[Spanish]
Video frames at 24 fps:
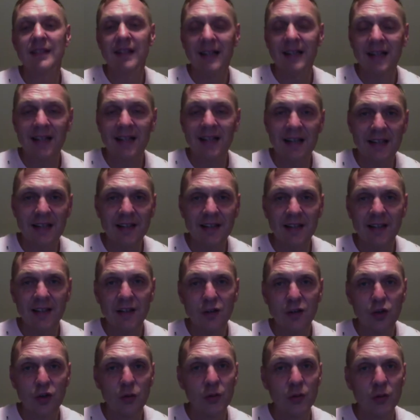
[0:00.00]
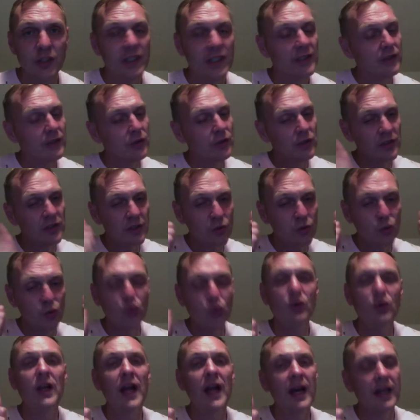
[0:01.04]
grande comunidad. Entonces,
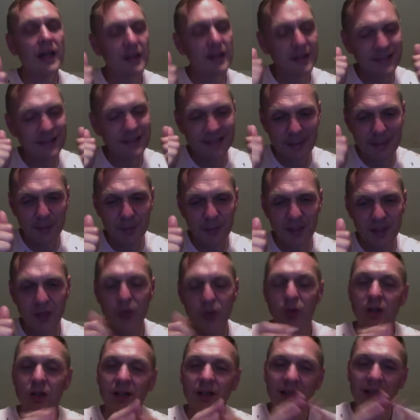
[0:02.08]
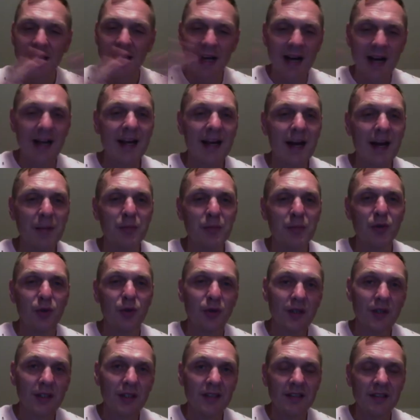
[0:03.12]
un like te pido a cambio
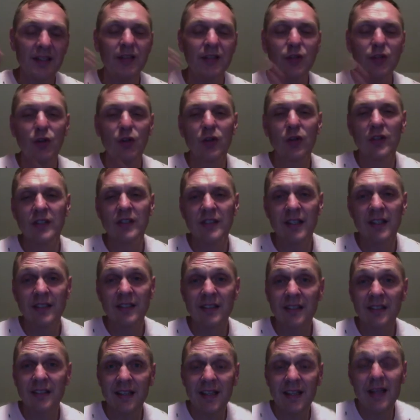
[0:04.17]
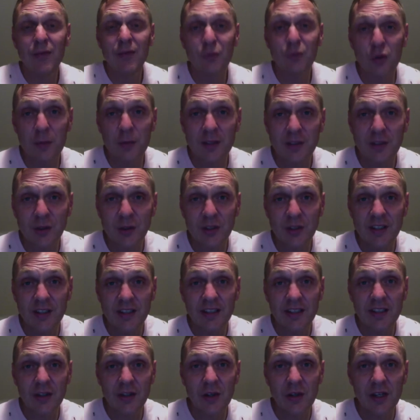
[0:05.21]
de todas estas informaciones que
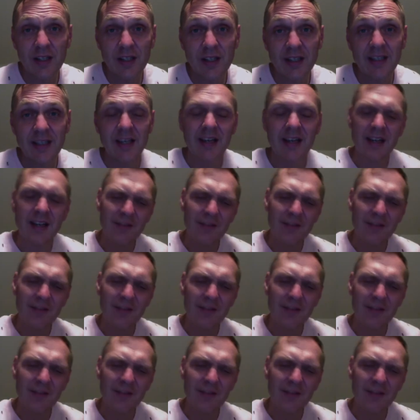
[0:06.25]
te doy aquí.